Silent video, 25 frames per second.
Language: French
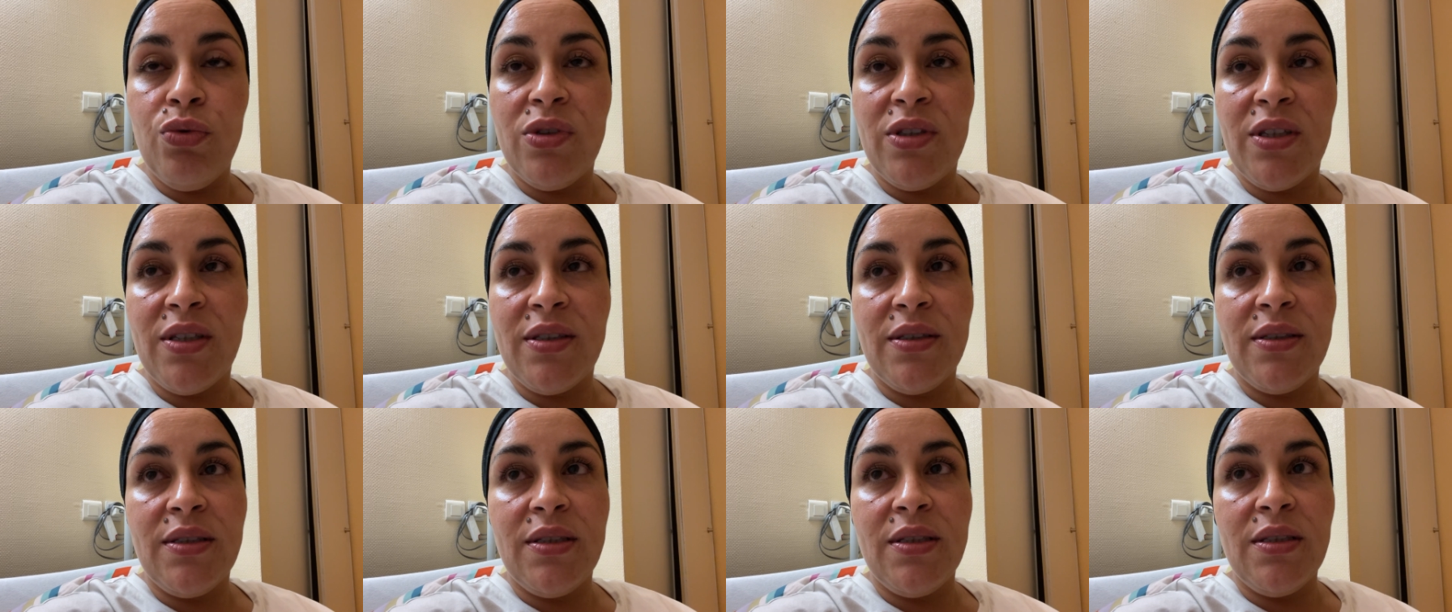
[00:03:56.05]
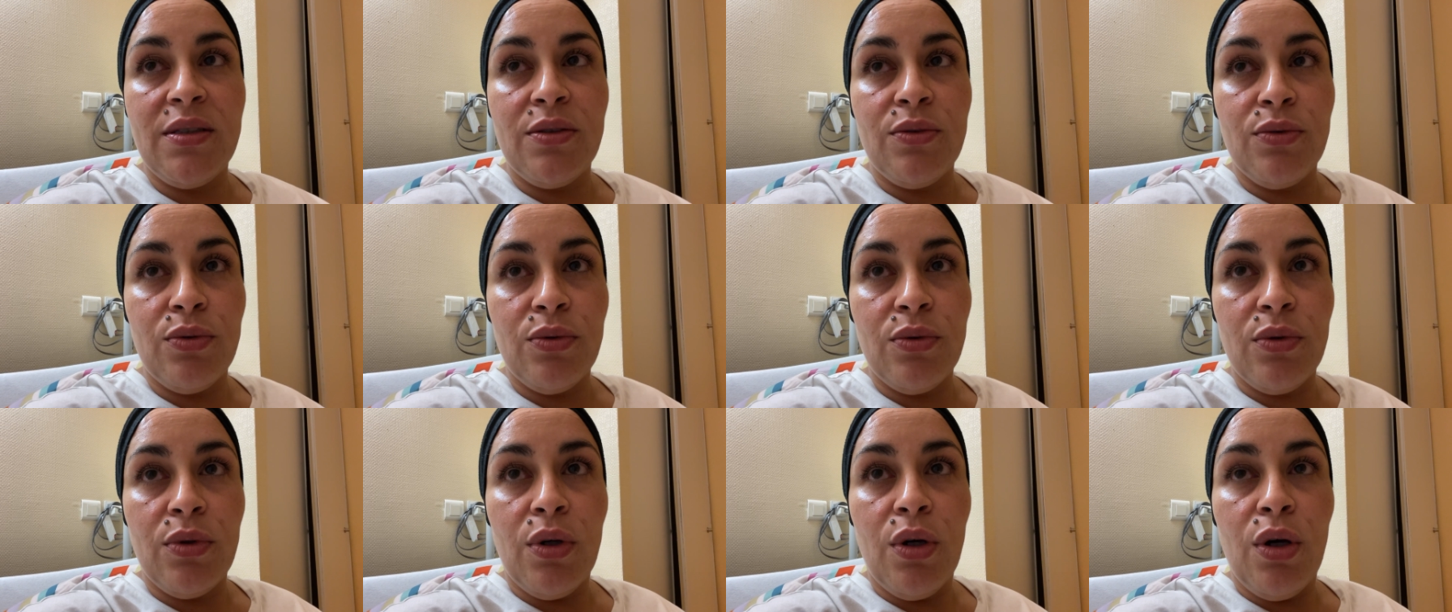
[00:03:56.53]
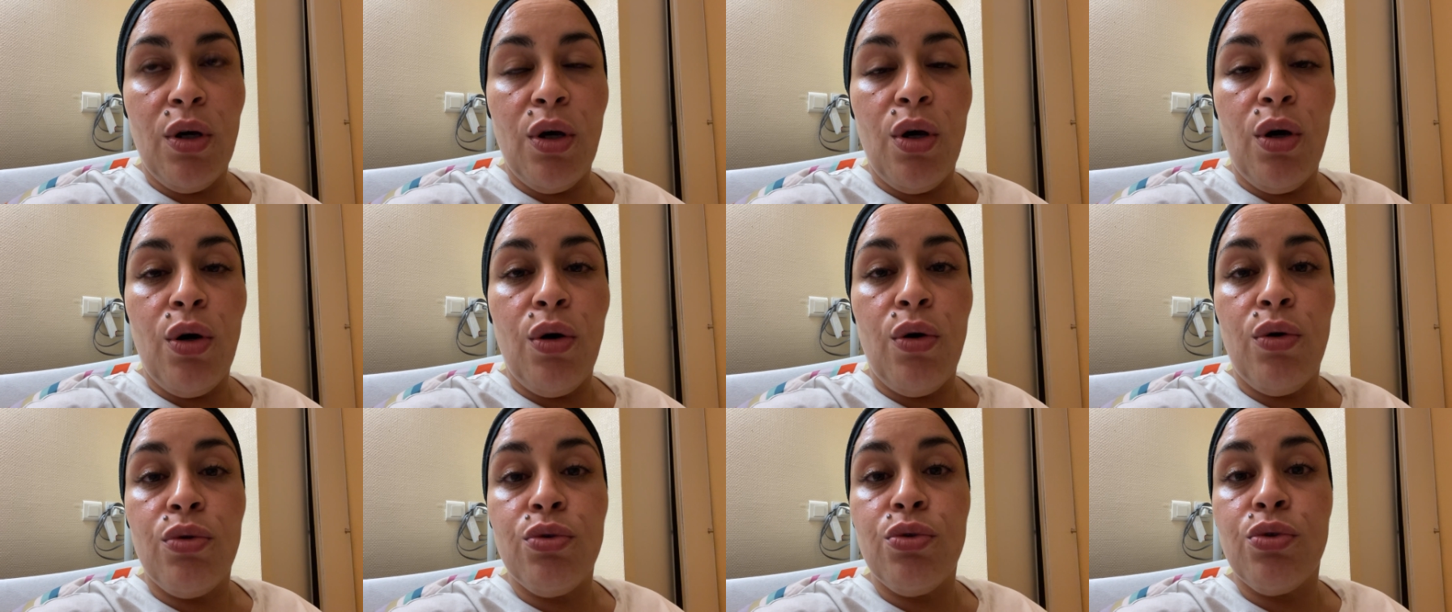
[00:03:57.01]
Ça, c'était euh,
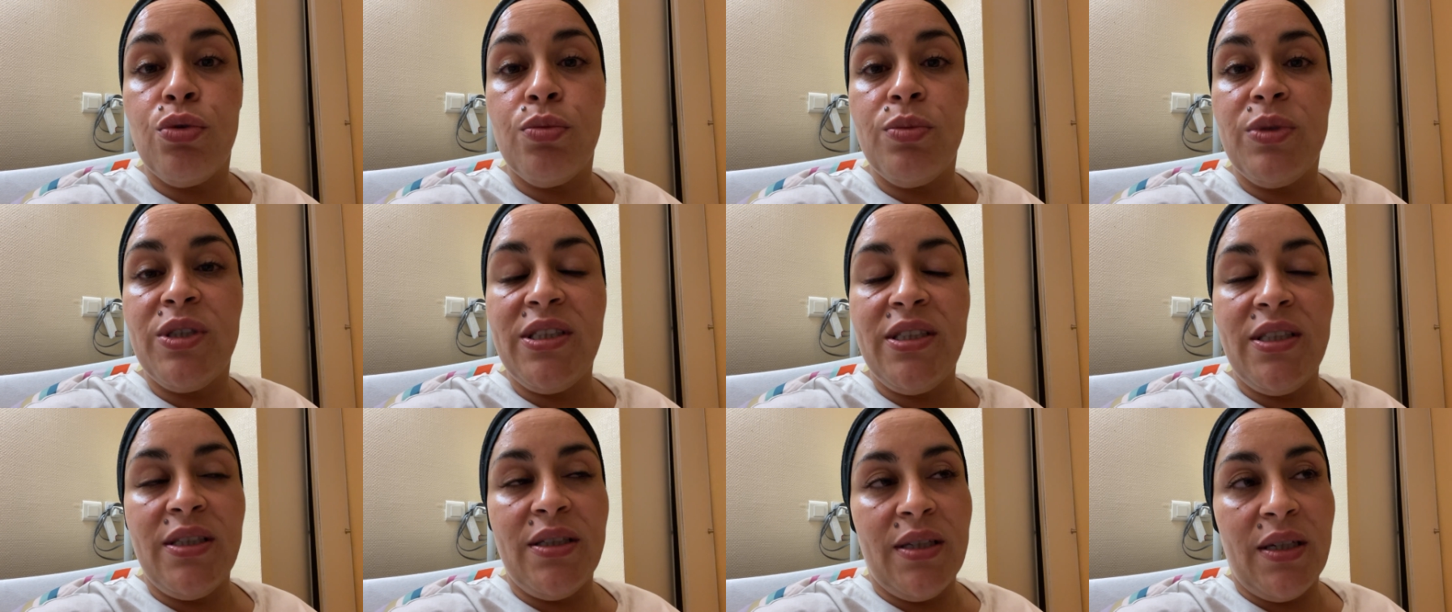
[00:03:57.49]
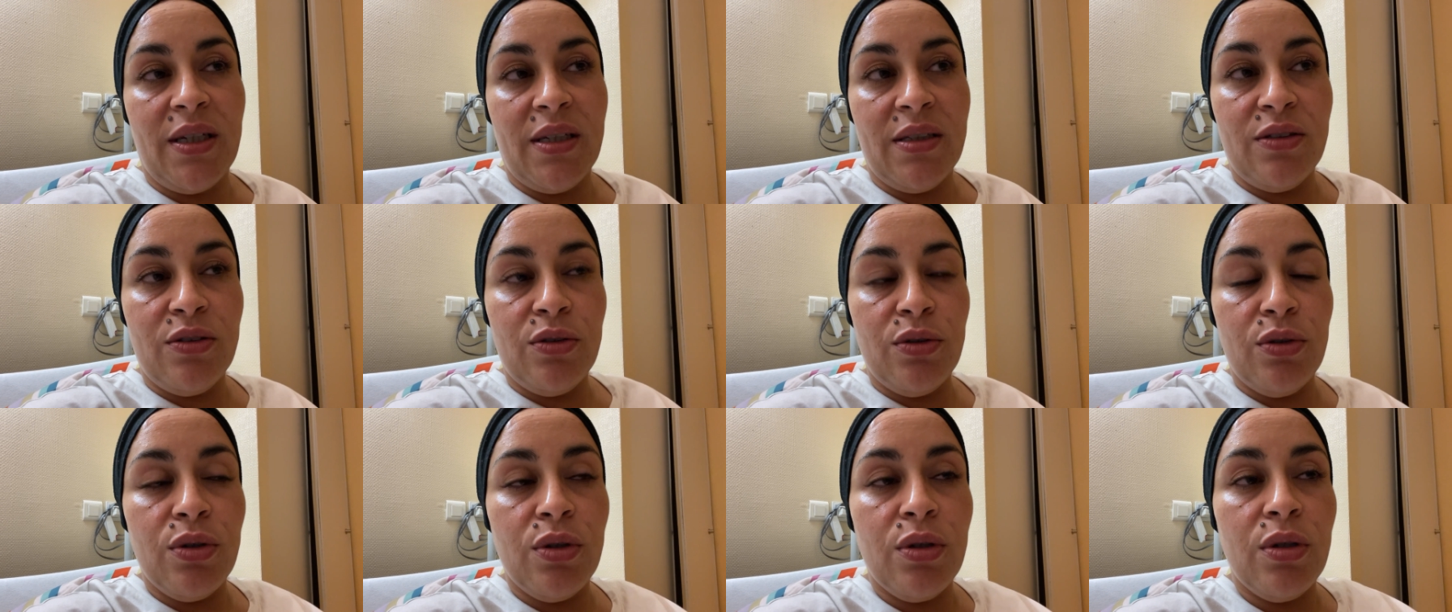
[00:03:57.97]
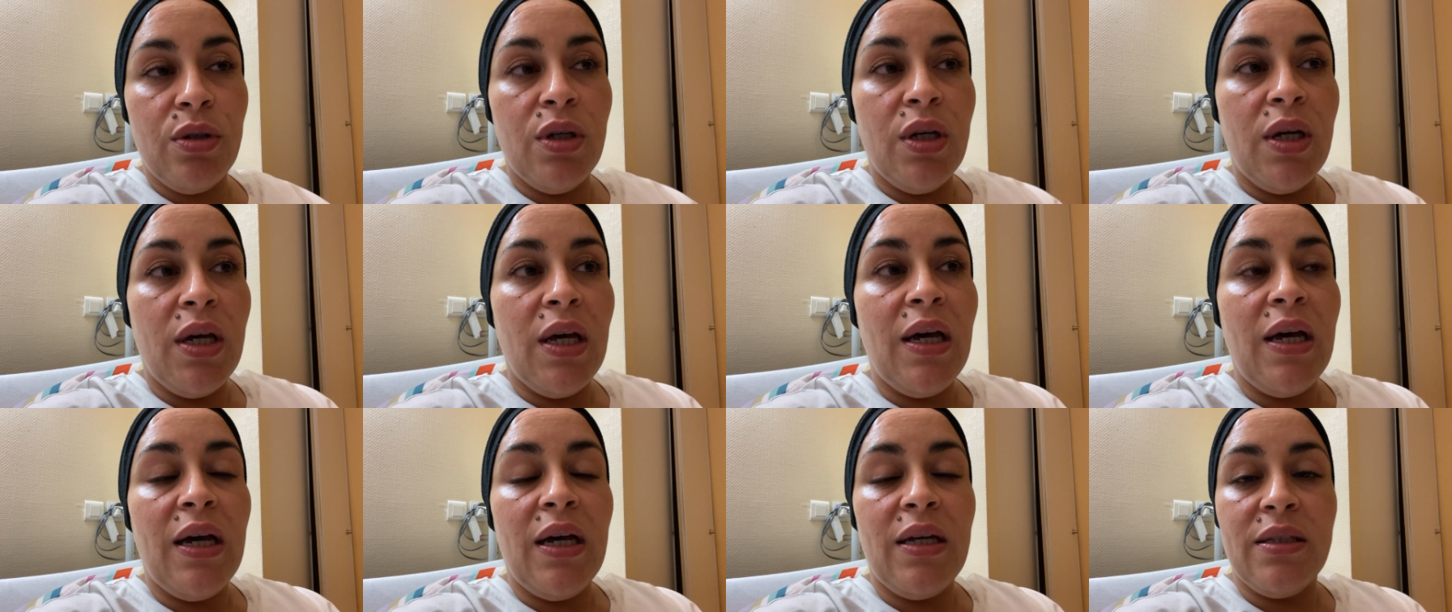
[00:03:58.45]
entre midi et 13h.
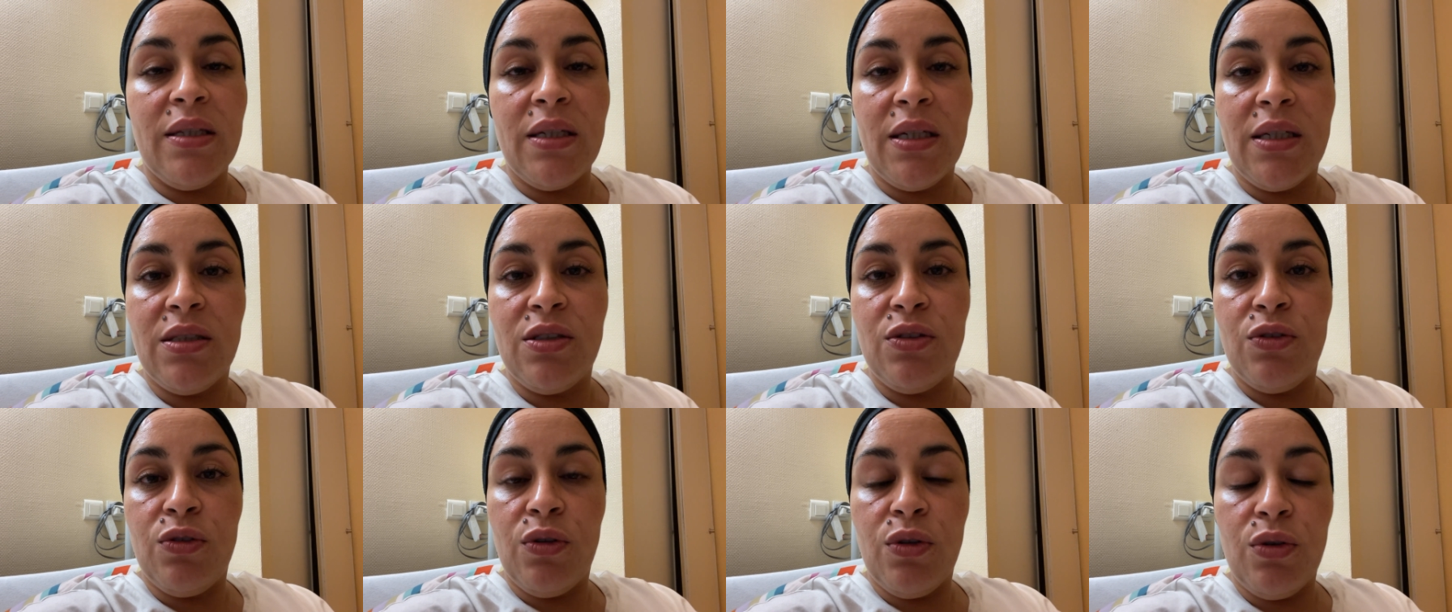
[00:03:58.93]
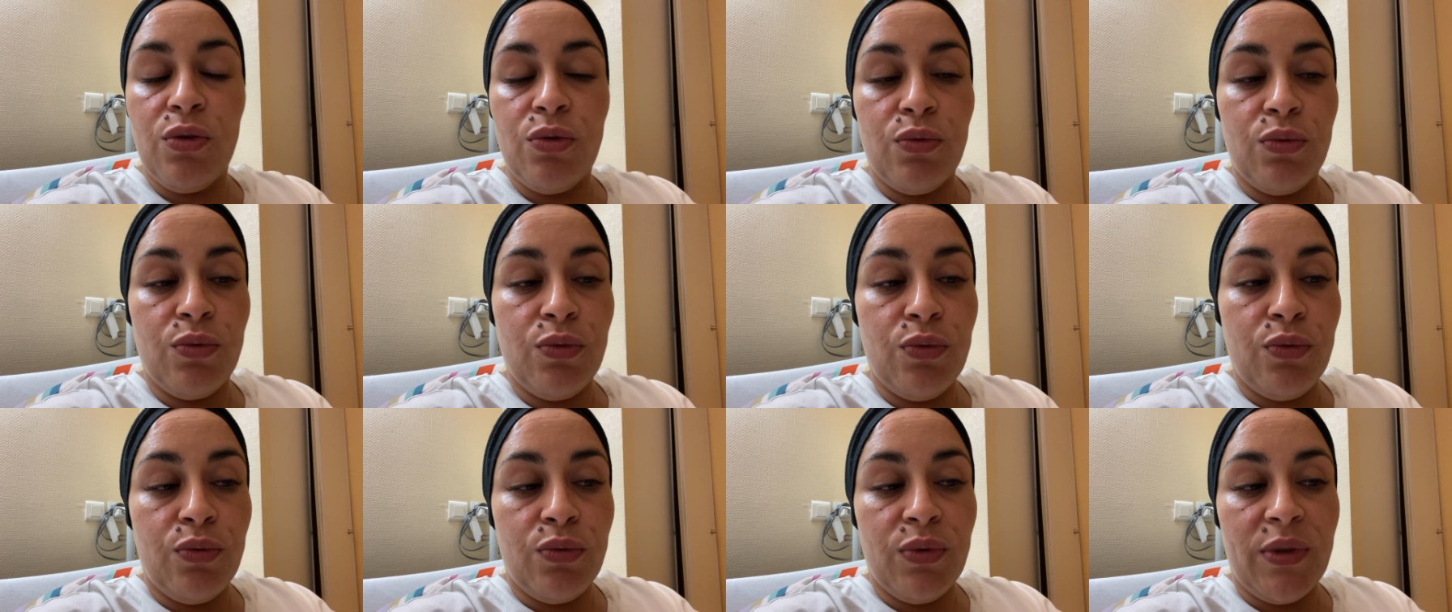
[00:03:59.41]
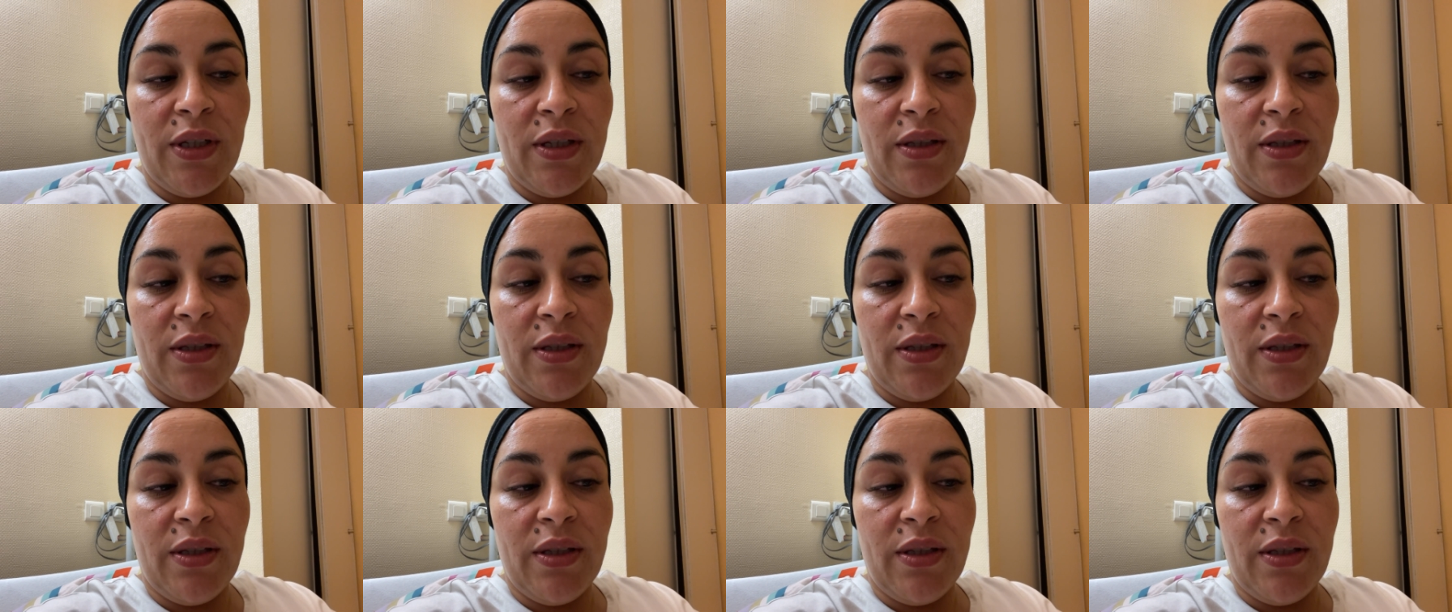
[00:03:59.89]
À 13h, donc, on a